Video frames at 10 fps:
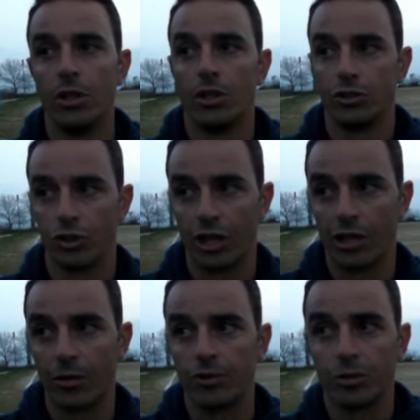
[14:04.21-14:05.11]

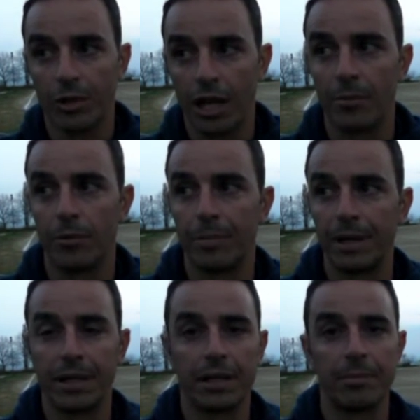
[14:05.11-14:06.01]
giochere, giocheremo
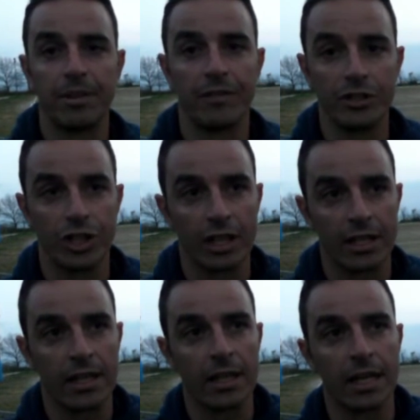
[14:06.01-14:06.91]
per, per, vincere
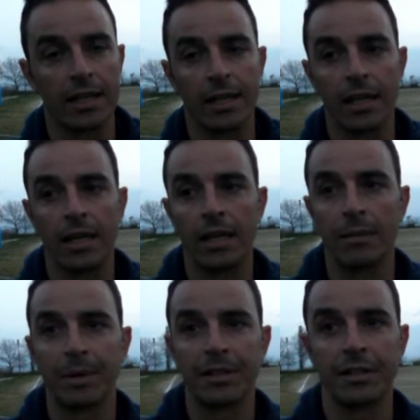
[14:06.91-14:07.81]
anche, anche la,
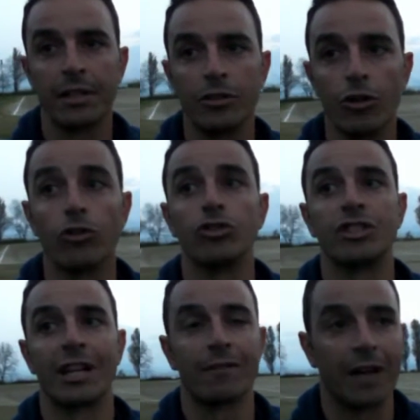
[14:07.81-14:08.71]
la, partita di ritorno, non
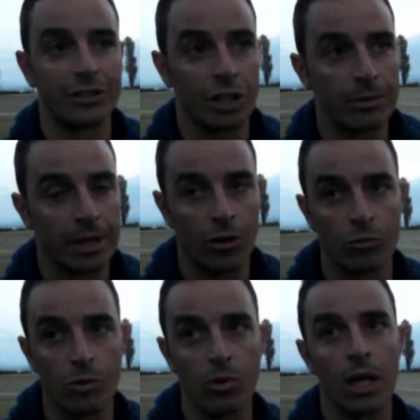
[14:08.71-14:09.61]
sarà facile perché
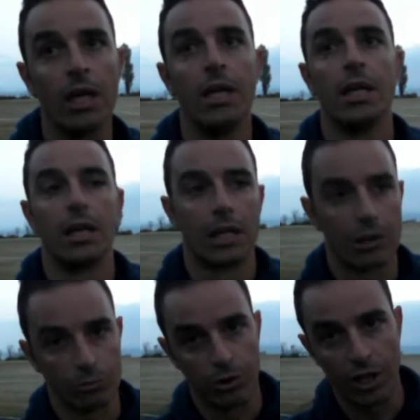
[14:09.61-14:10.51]
comunque la
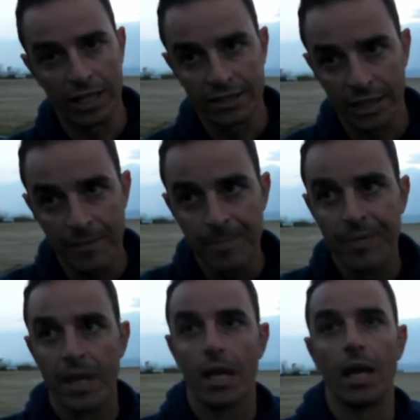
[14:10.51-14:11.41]
Rombiolese
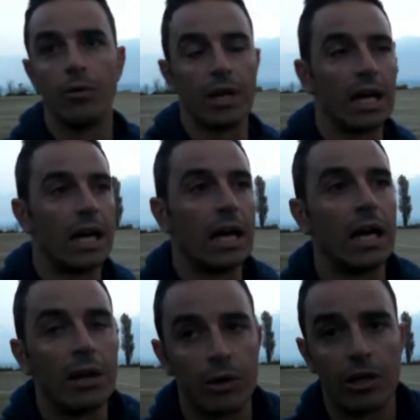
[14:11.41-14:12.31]
è, una,
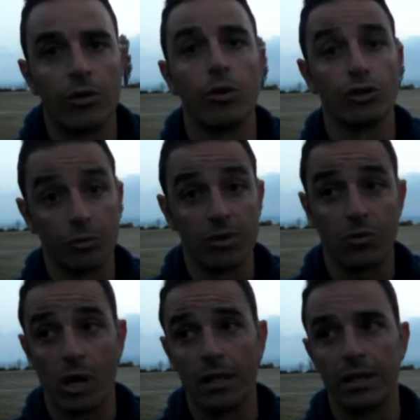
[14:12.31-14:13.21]
è una, un'ottima
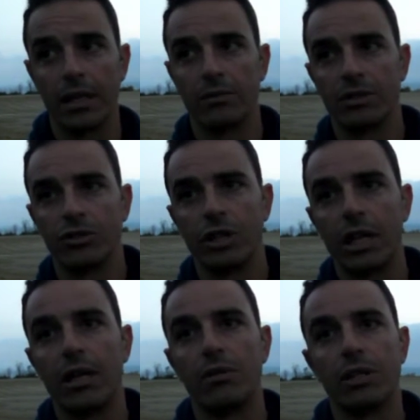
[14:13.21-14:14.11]
squadra, una,
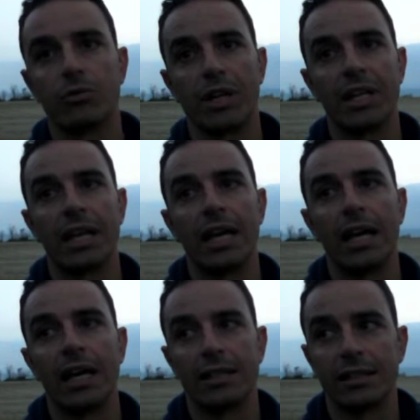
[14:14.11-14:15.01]
signora, una squadra che
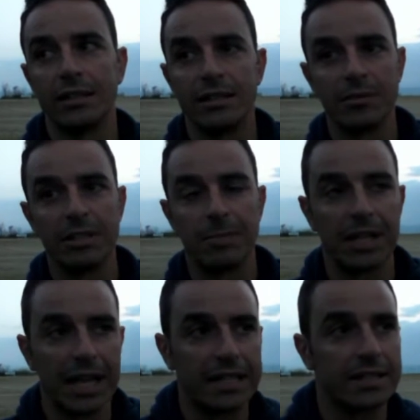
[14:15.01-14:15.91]
ha tantissima
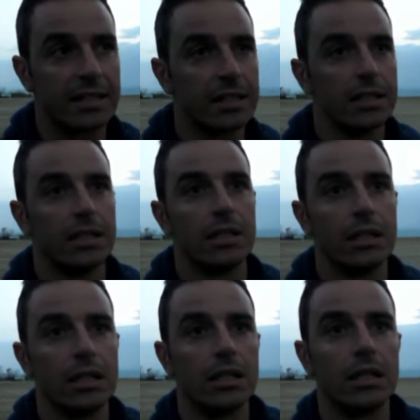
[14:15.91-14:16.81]
esperienza.
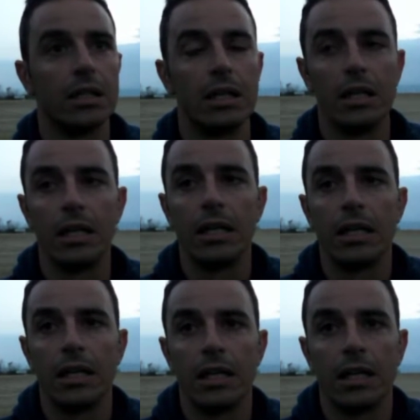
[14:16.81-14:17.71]

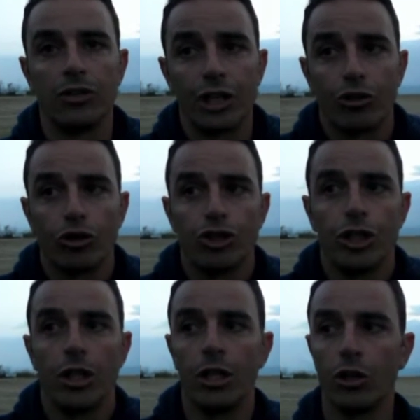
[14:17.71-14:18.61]
E certo
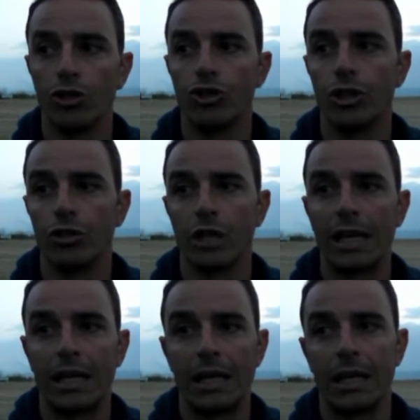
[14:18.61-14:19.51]
oggi, oggi non
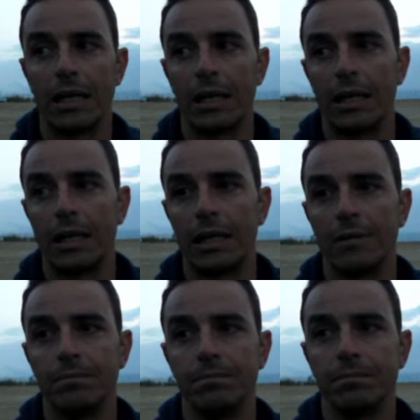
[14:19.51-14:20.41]
ha,
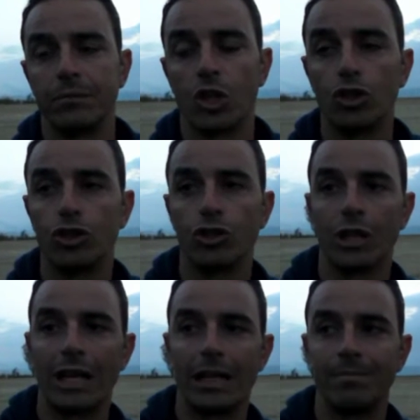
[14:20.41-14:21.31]
mm, oggi
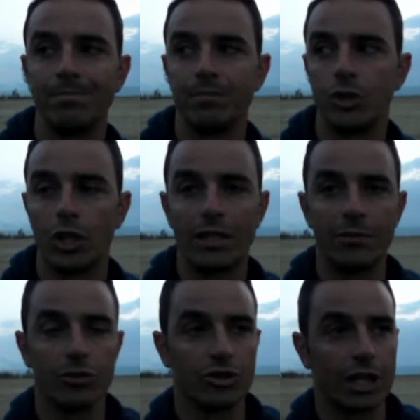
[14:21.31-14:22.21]
non ha mm, non ha
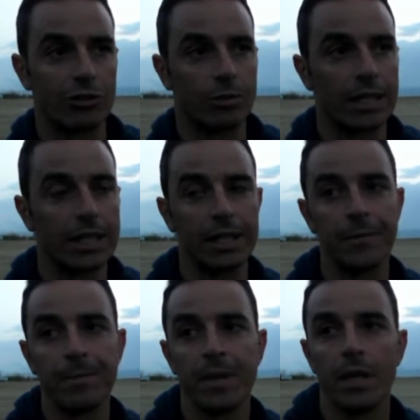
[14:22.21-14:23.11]
dimostrato magari
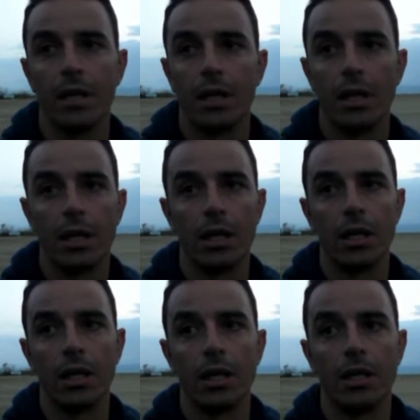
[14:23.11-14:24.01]

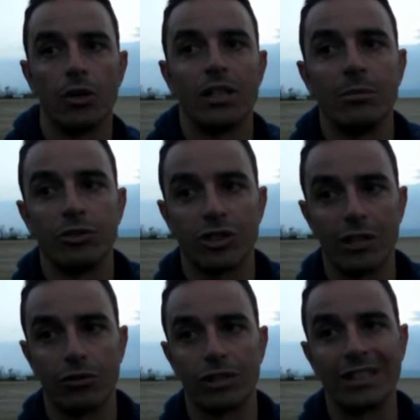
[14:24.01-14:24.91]
e non ha
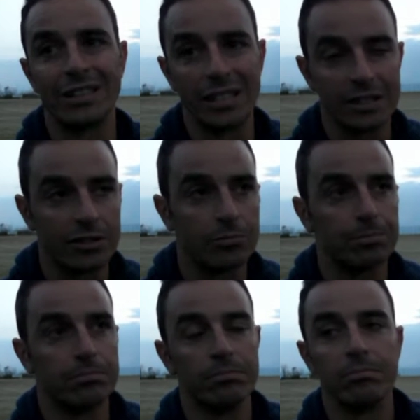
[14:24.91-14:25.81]
dimostrato tantissimo,
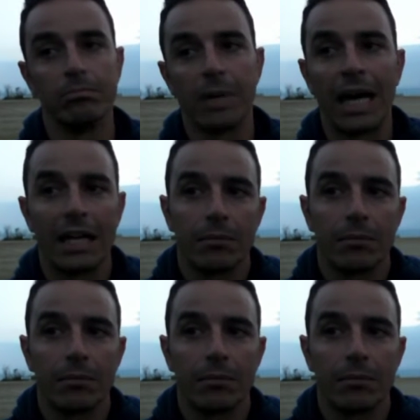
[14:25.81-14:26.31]
ma,